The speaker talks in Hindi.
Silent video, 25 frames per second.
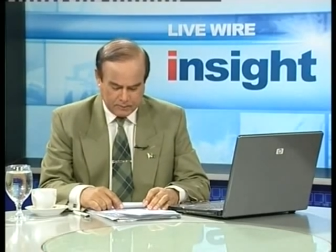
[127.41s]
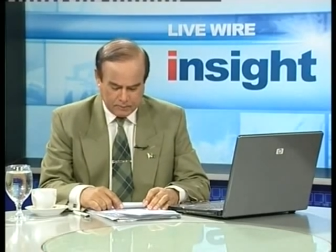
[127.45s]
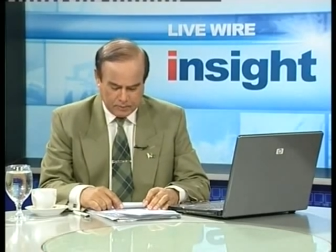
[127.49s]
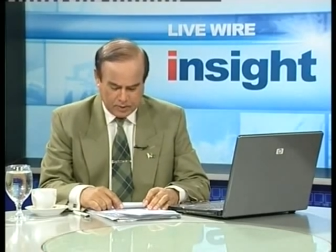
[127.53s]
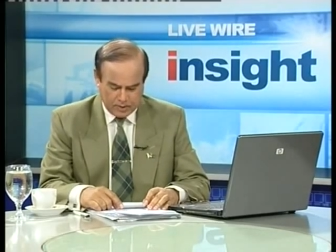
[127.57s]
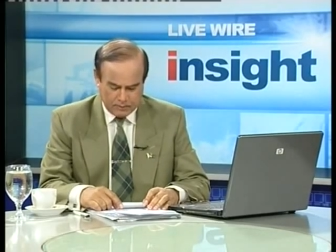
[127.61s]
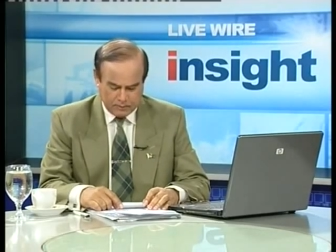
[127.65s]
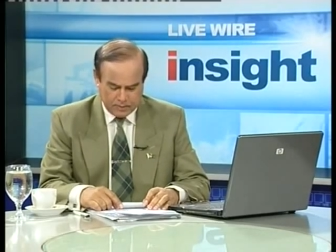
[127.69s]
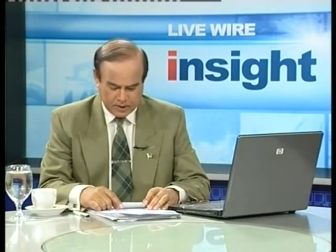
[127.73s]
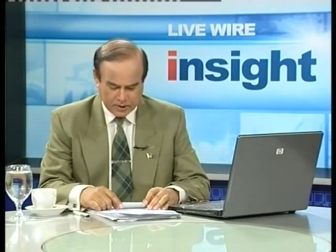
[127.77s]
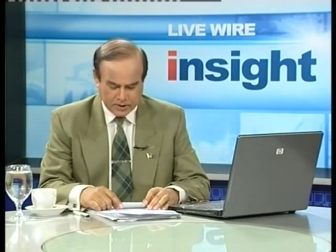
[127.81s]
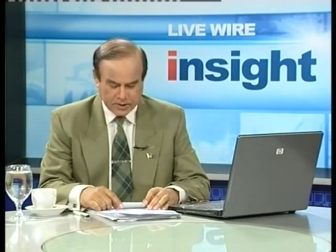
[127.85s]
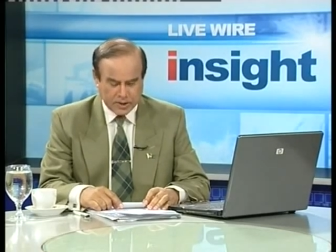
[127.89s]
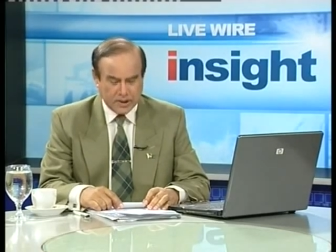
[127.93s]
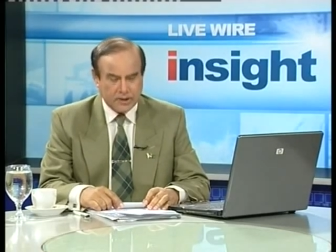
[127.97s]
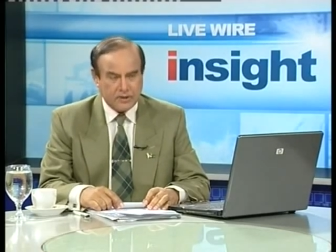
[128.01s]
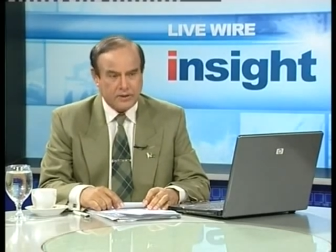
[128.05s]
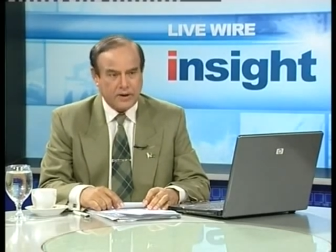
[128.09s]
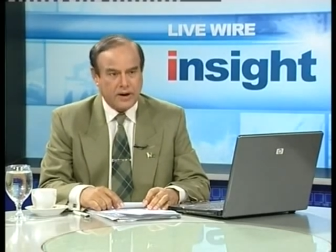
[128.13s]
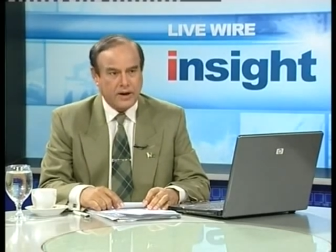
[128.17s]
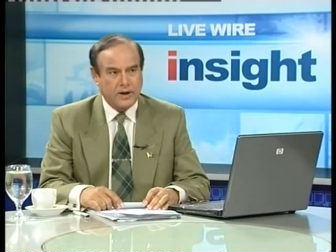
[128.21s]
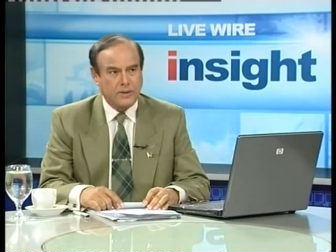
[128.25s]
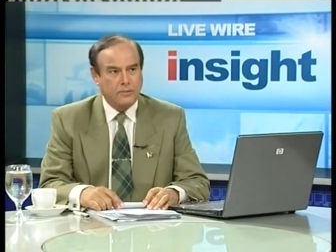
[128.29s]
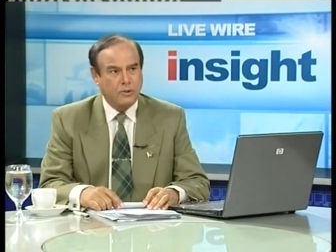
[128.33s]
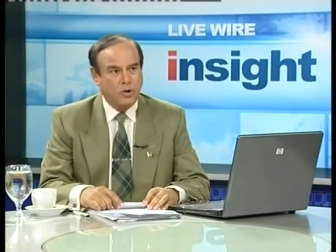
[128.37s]
मोहम्मद
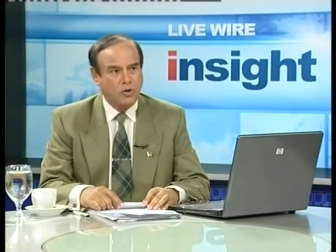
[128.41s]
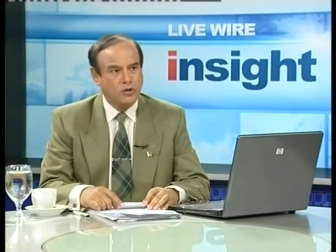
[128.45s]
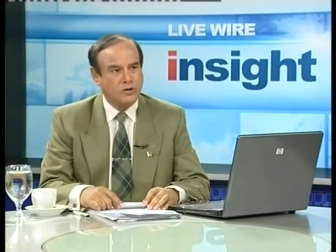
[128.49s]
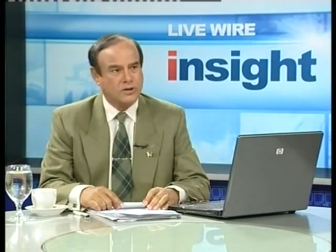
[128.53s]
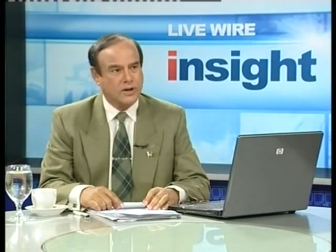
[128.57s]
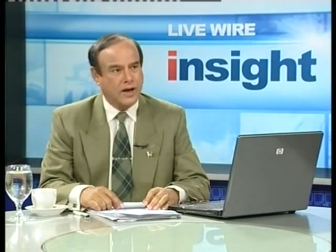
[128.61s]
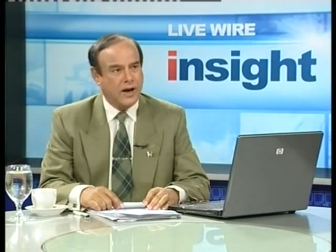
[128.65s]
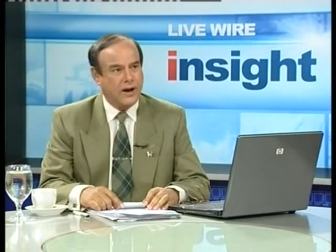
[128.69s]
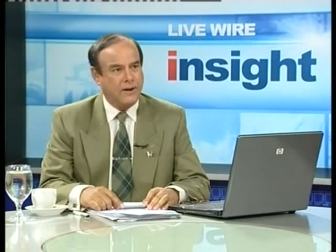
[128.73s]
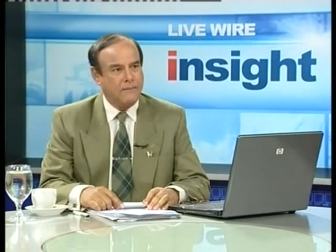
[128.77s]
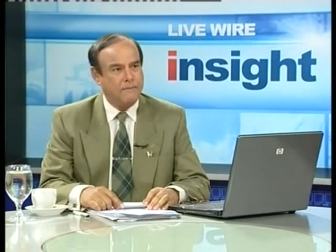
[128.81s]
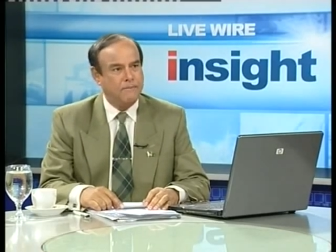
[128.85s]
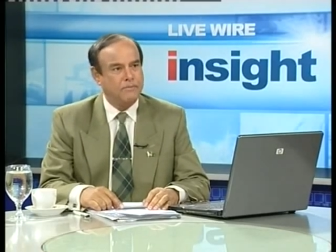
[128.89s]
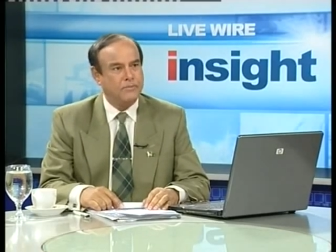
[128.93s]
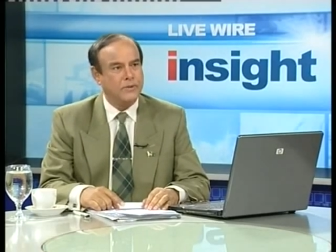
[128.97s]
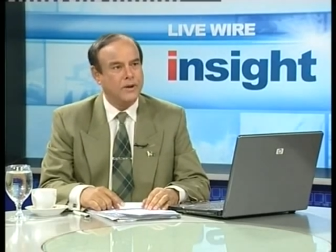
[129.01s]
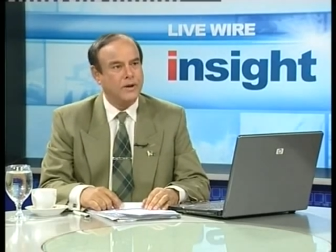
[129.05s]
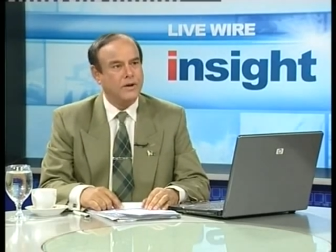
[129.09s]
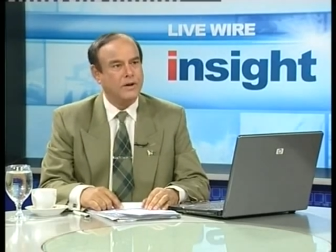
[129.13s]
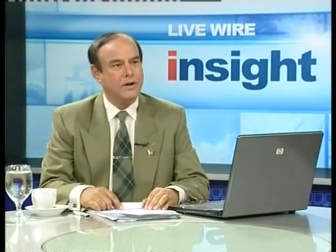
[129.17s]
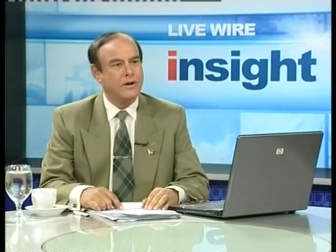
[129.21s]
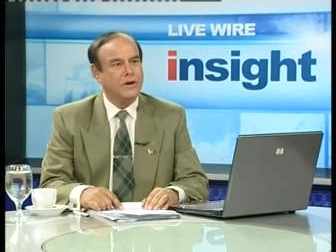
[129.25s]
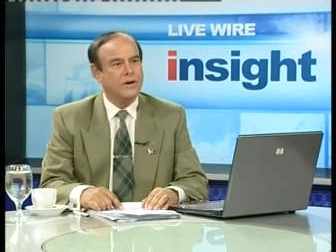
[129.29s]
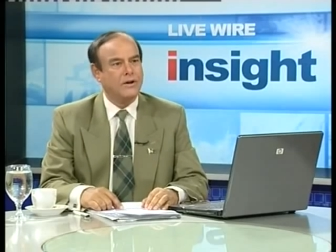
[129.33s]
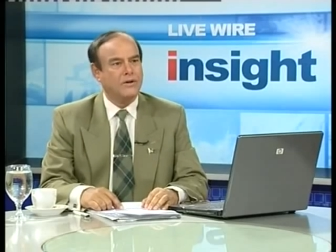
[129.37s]
रहीमून साहब
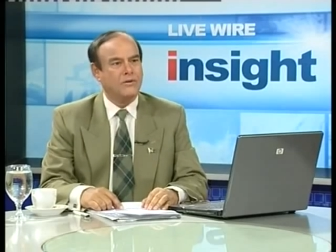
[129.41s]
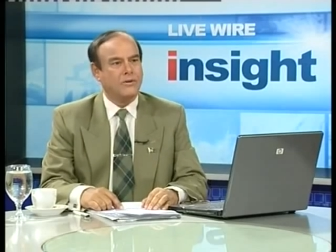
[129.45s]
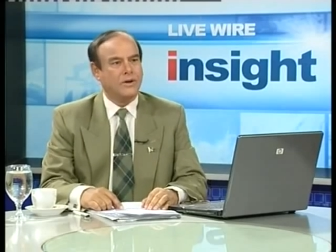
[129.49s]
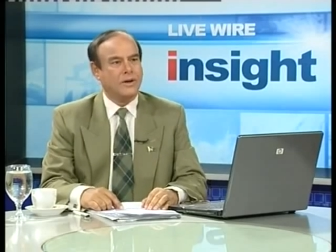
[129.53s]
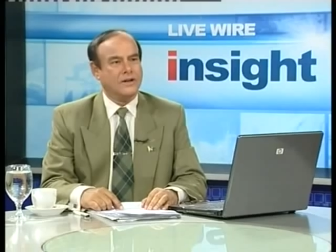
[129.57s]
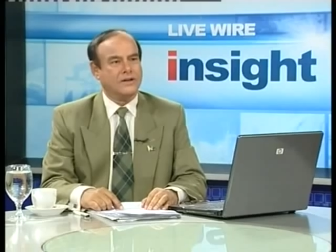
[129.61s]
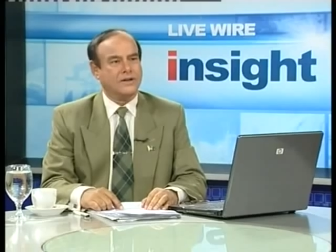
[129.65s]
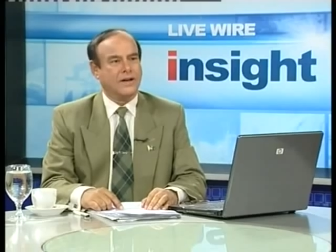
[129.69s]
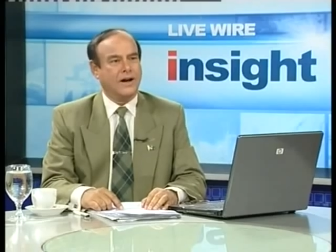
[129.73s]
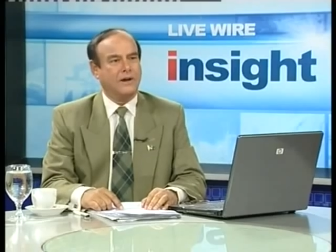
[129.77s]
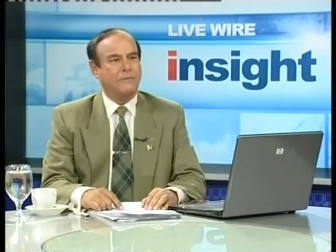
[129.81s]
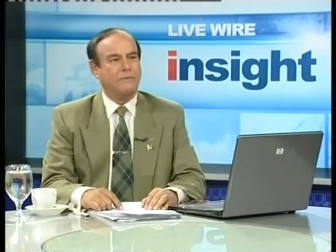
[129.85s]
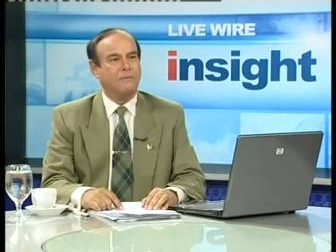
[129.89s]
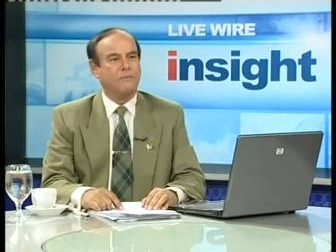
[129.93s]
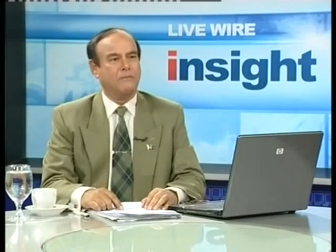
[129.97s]
वली साहब